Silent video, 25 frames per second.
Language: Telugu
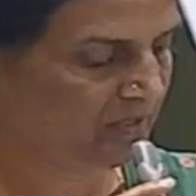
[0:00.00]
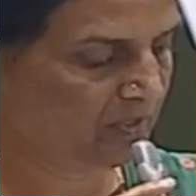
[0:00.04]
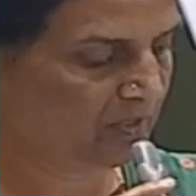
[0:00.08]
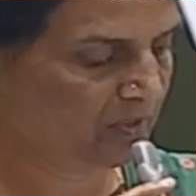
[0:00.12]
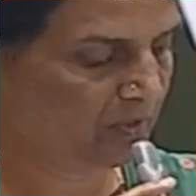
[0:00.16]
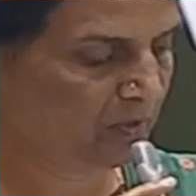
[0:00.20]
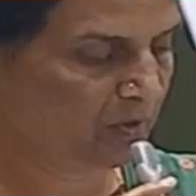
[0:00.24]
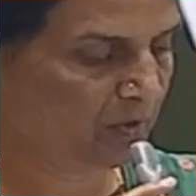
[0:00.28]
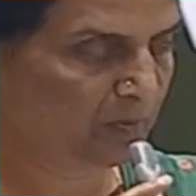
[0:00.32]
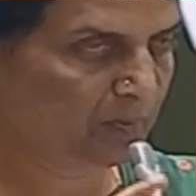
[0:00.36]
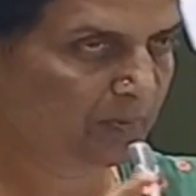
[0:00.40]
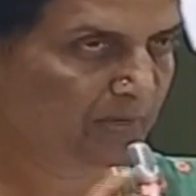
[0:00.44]

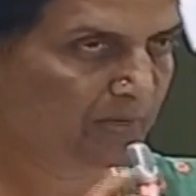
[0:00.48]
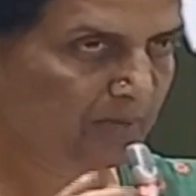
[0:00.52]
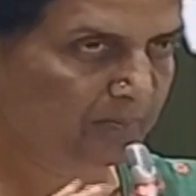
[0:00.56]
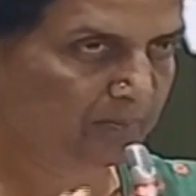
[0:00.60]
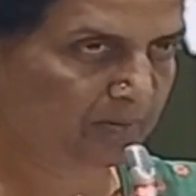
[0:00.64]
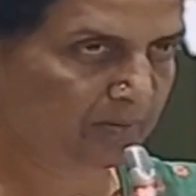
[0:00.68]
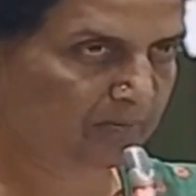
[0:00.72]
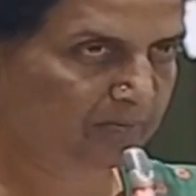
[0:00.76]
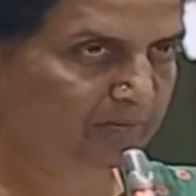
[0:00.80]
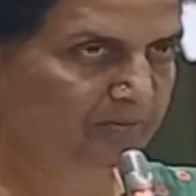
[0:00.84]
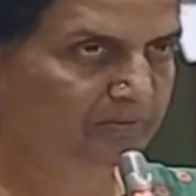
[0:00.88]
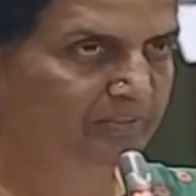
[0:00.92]
యూపీఏ
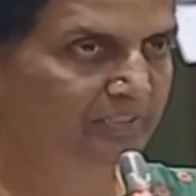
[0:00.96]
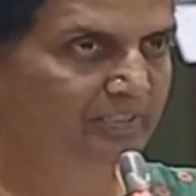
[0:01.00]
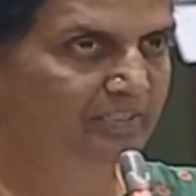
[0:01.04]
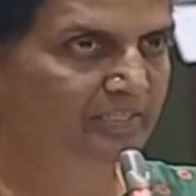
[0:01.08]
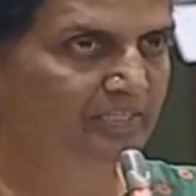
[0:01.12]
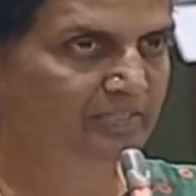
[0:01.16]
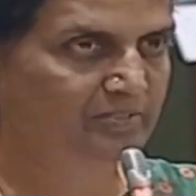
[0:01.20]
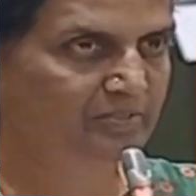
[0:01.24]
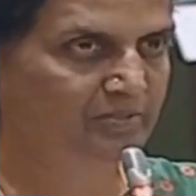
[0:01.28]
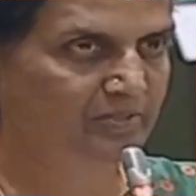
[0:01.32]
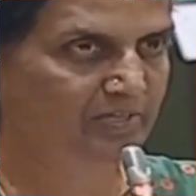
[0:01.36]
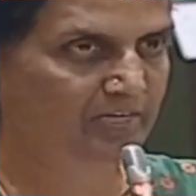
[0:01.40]
ప్రభుత్వం
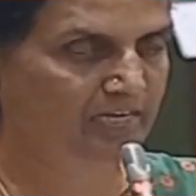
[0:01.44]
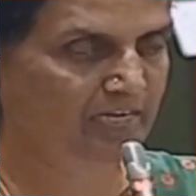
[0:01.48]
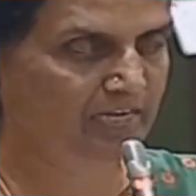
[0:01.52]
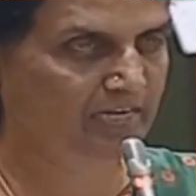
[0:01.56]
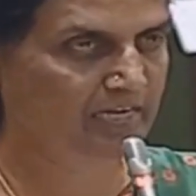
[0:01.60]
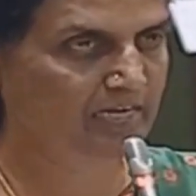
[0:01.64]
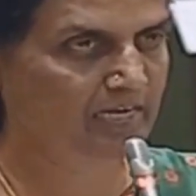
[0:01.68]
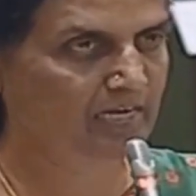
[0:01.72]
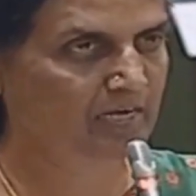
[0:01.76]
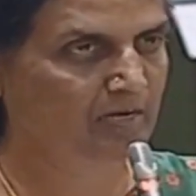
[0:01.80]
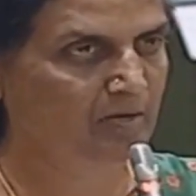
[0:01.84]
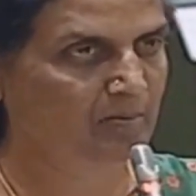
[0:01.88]
తీసుకున్న
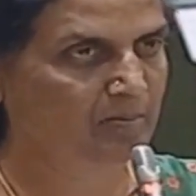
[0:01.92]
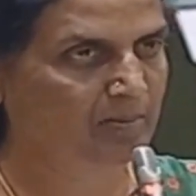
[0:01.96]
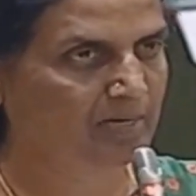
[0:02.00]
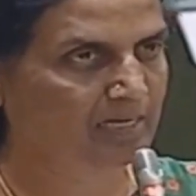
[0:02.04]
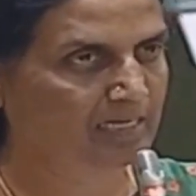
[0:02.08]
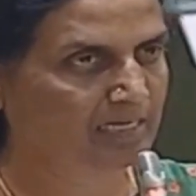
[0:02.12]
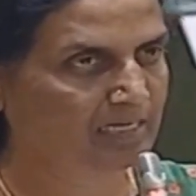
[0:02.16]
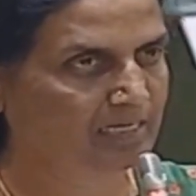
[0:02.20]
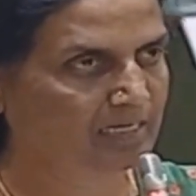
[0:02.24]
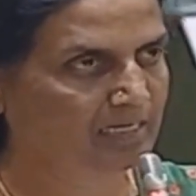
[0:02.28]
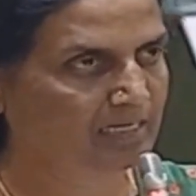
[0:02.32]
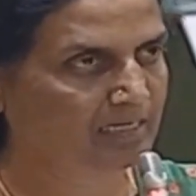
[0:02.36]
నిర్ణయంలో
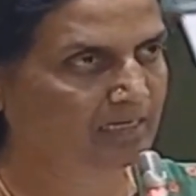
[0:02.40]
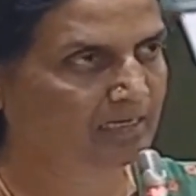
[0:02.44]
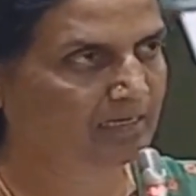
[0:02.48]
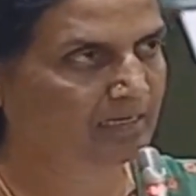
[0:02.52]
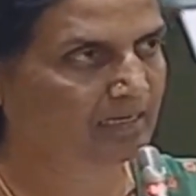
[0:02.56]
భాగంగా